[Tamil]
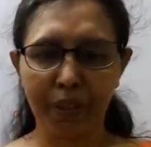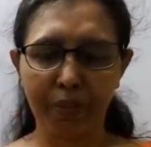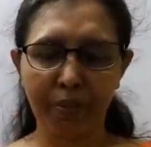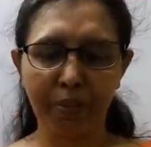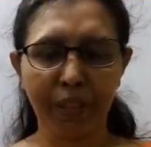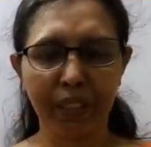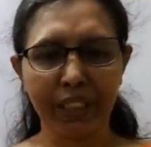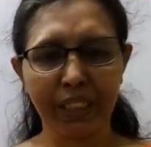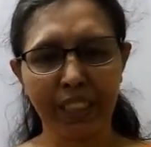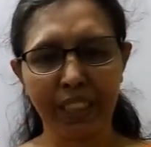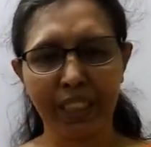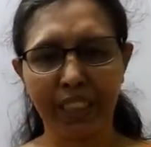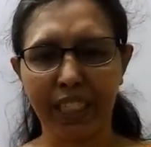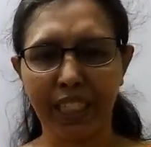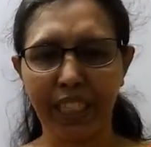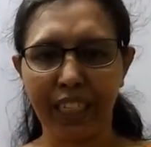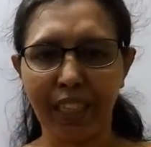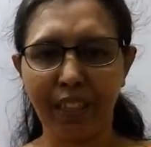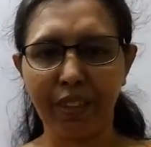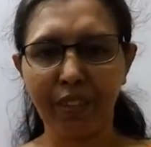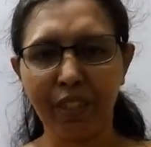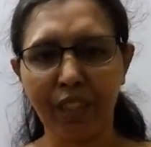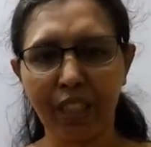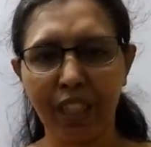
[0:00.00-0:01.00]

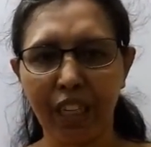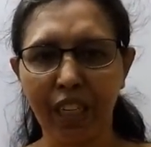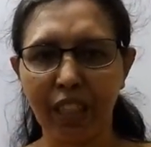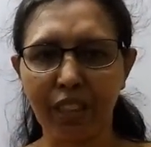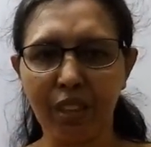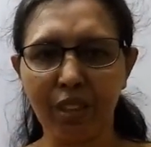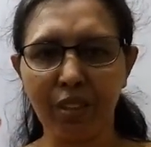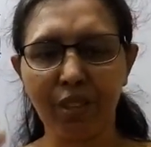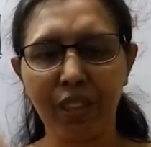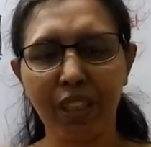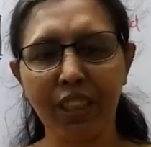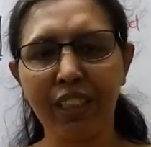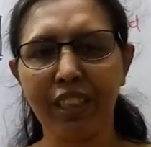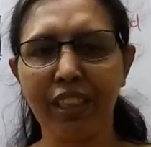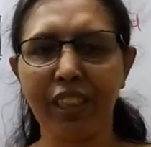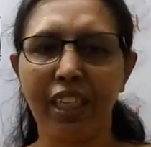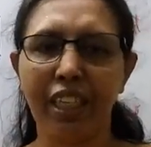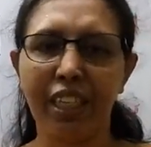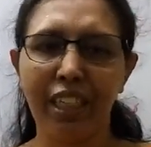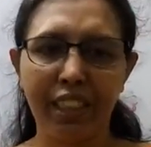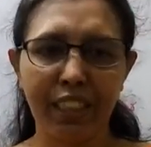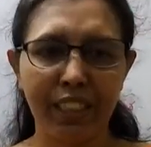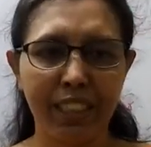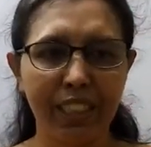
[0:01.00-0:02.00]
படிச்சுக்கிட்டேங்க ஓகே ஸ்டூடெண்ட்ஸ்
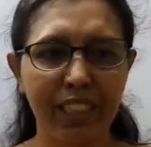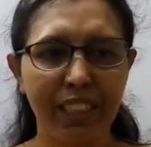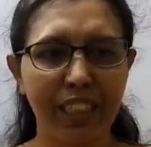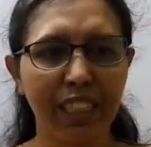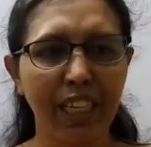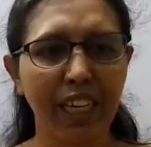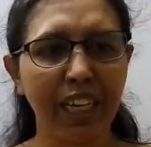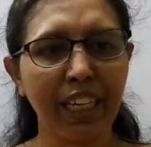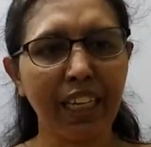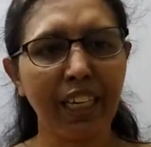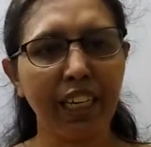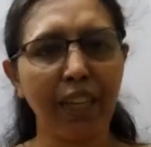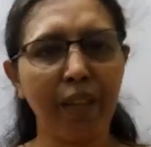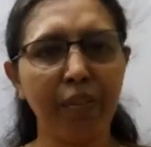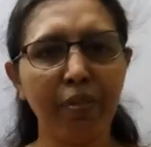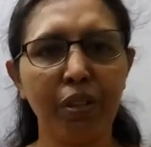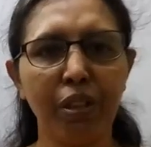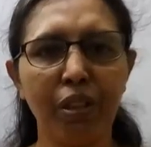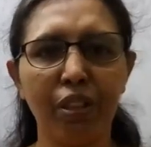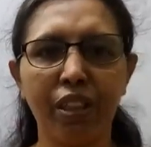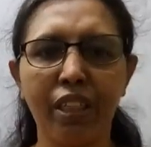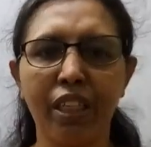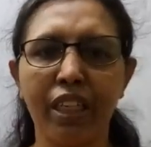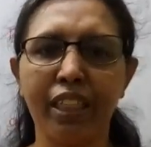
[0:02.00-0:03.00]
திஸ் சேனல் ஹெல்ப்ஸ்
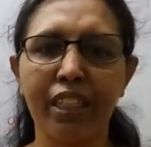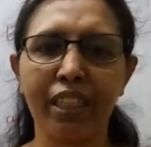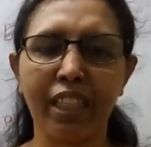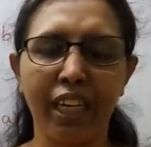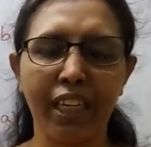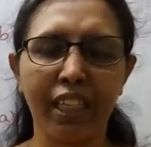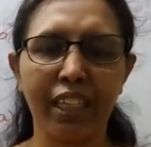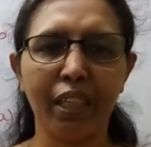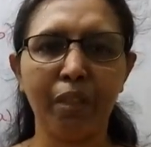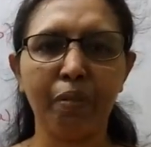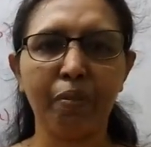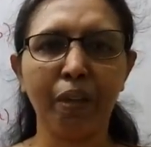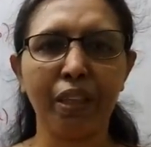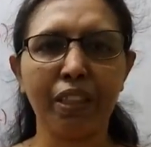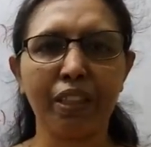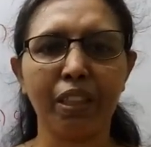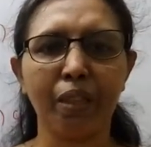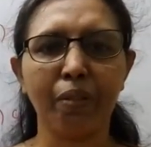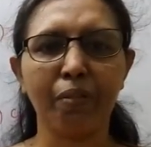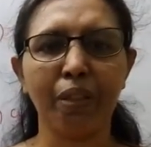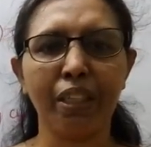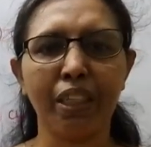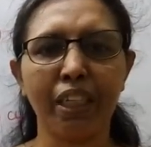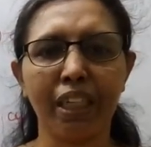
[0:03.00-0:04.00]
டு கெட் ஹண்ட்ரட் மார்க்ஸ்
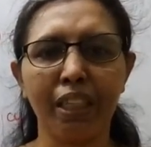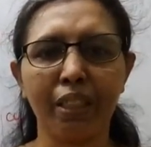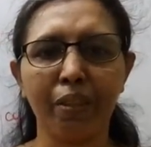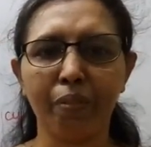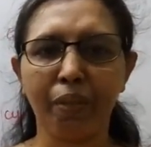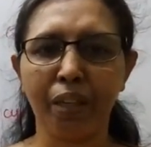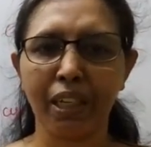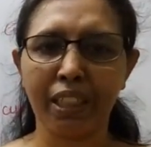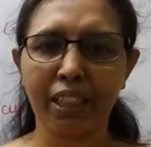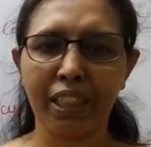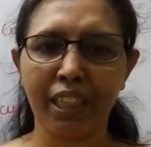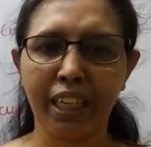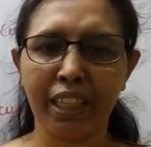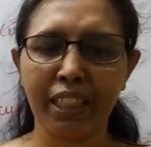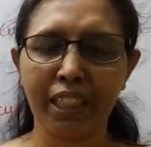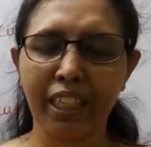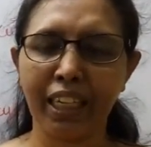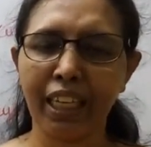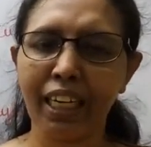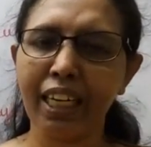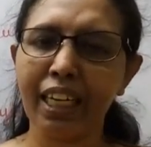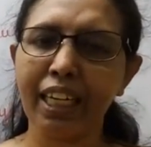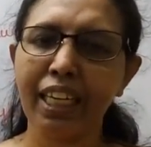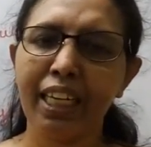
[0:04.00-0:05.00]
அப்படிங்கிறத
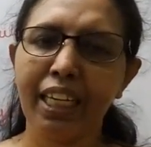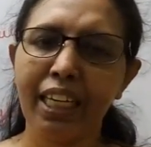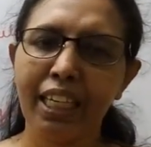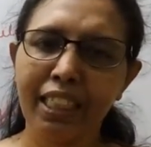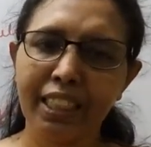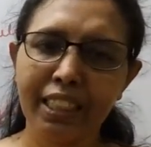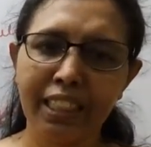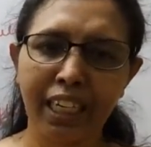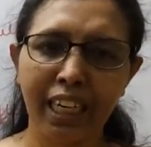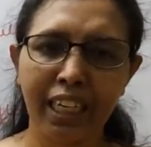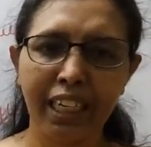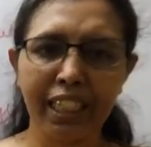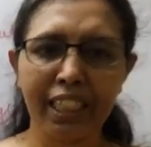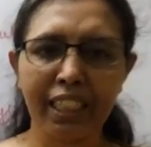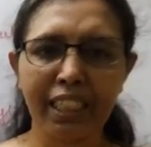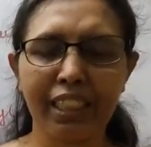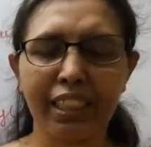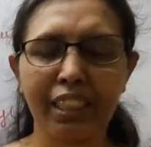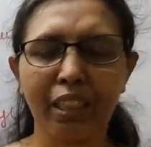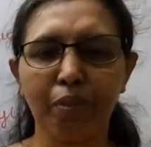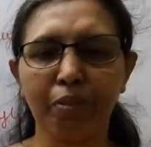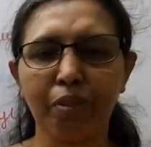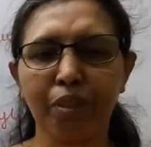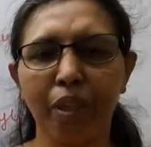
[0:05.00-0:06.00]
மறந்துடாதீங்க
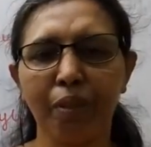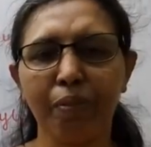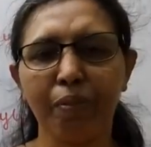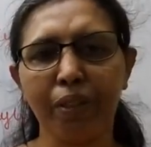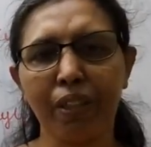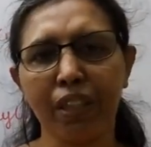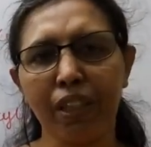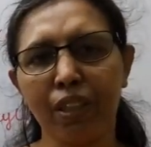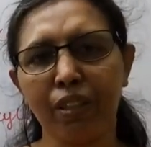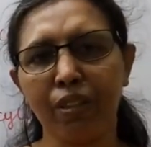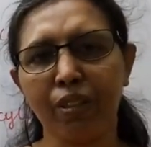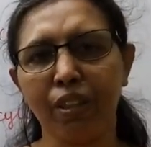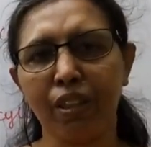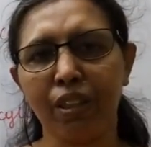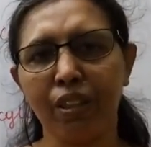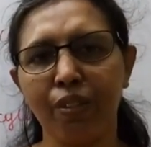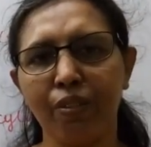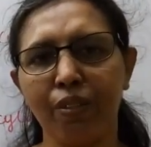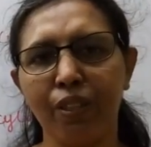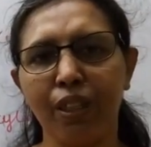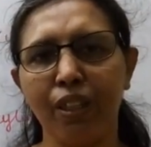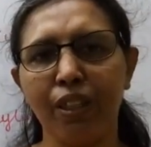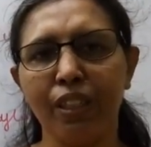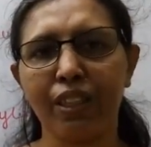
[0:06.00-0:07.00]
சேனலுக்கு சப்ஸ்கிரைப் பண்ணுங்கள் தொடர்ந்து
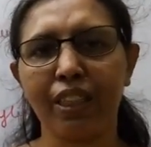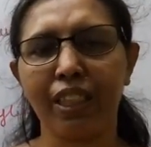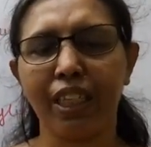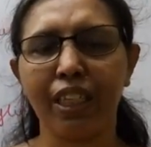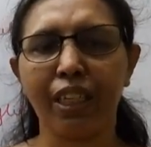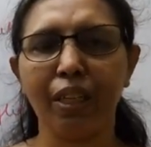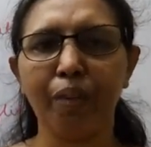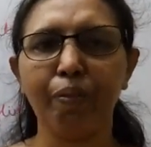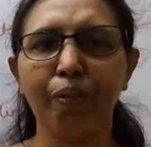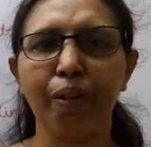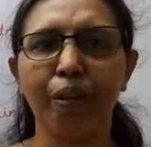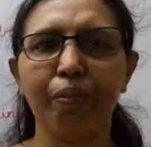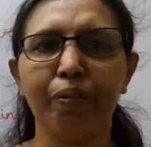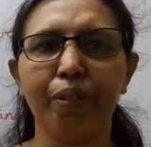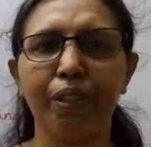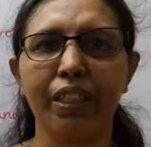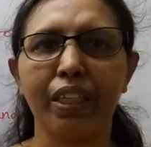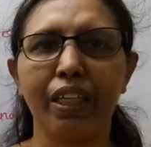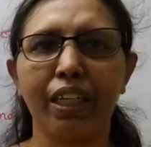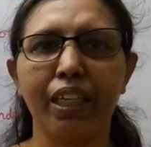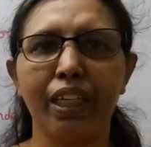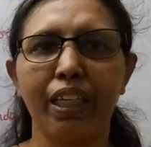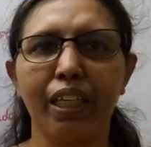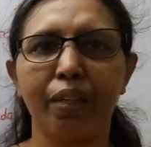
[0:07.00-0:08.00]
வீடியோஸ் கிடைக்கும் பெல்
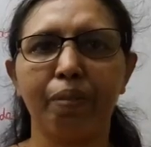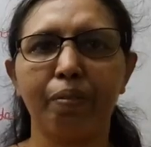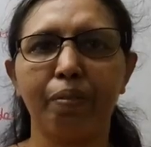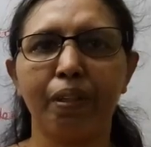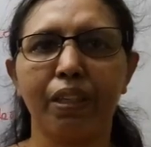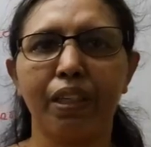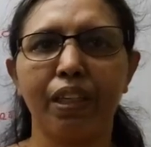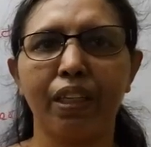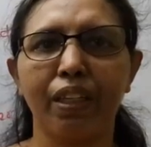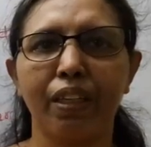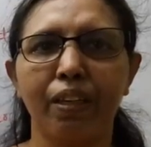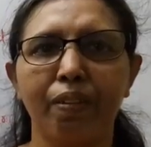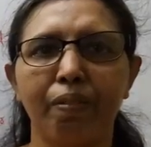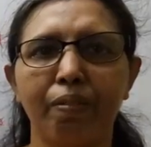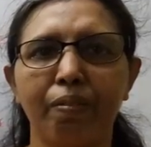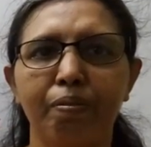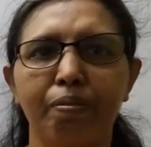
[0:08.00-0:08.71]
பட்டனை கிளிக் பண்ணுங்கள்